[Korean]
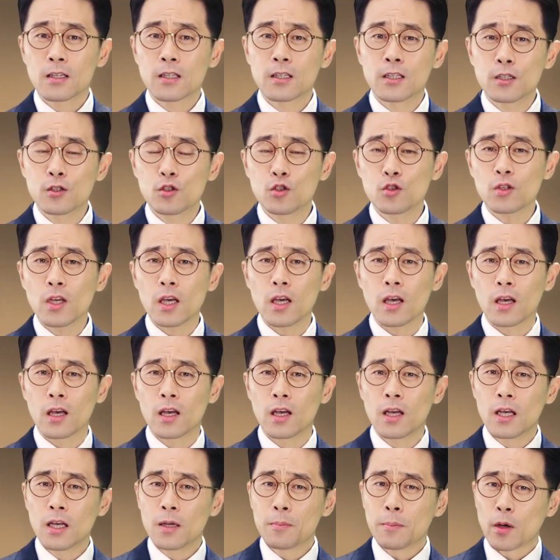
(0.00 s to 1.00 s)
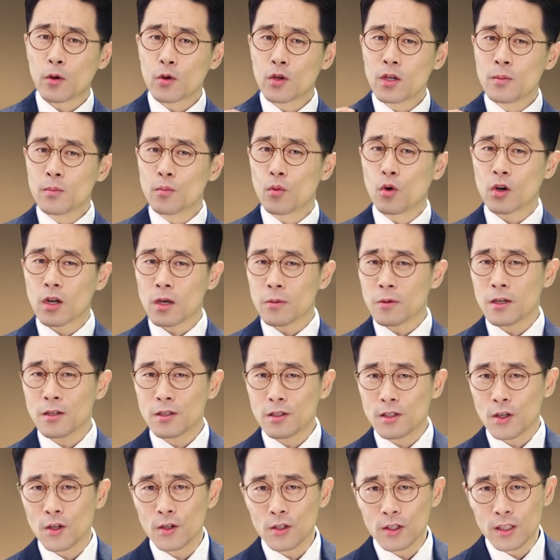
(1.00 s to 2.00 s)
그 중에 바로 이
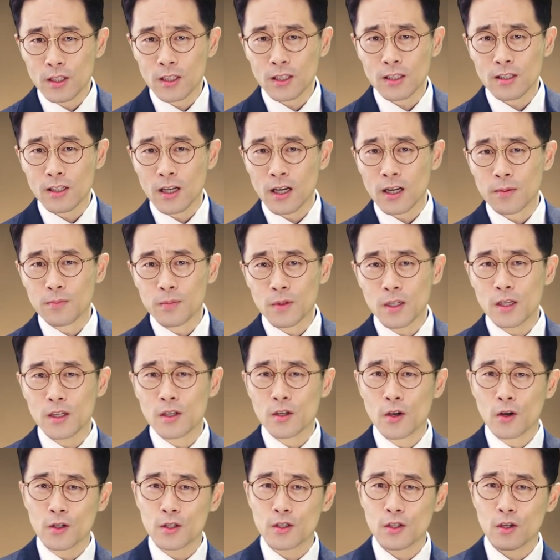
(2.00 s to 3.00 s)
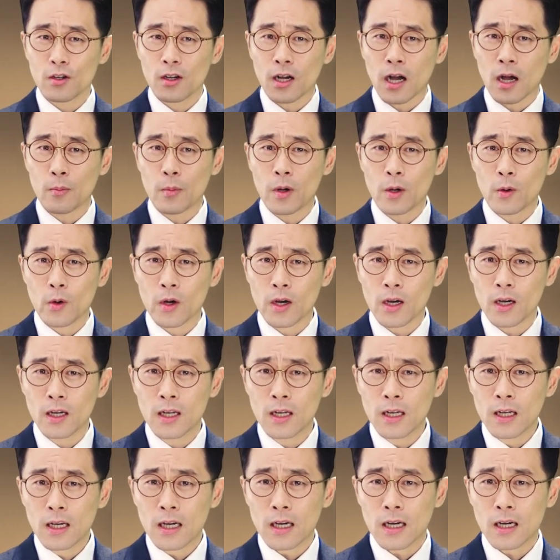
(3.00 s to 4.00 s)
모라비안 처치 사람들이 영적 감화와
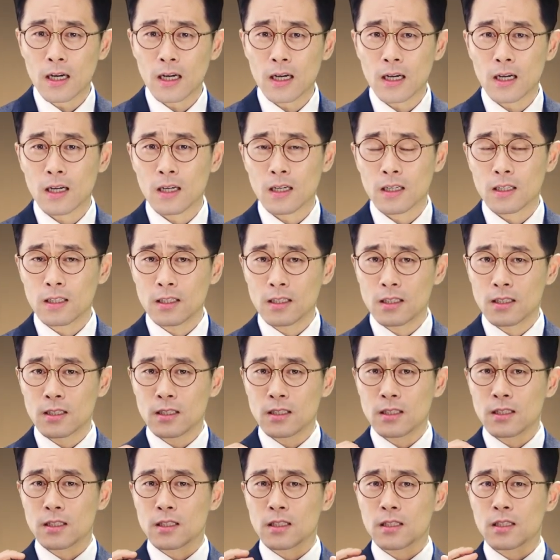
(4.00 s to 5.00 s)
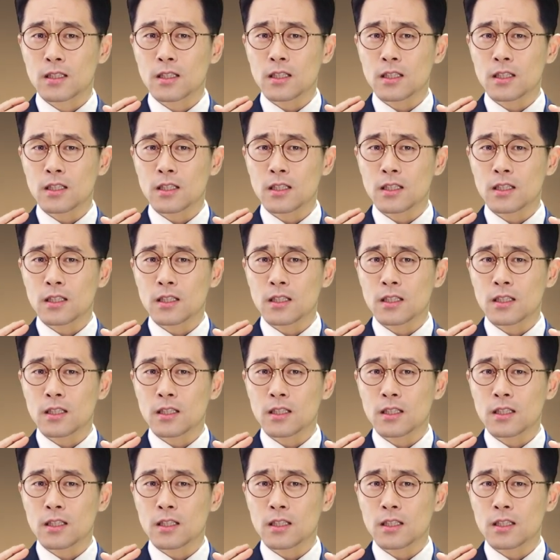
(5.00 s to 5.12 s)
아, 그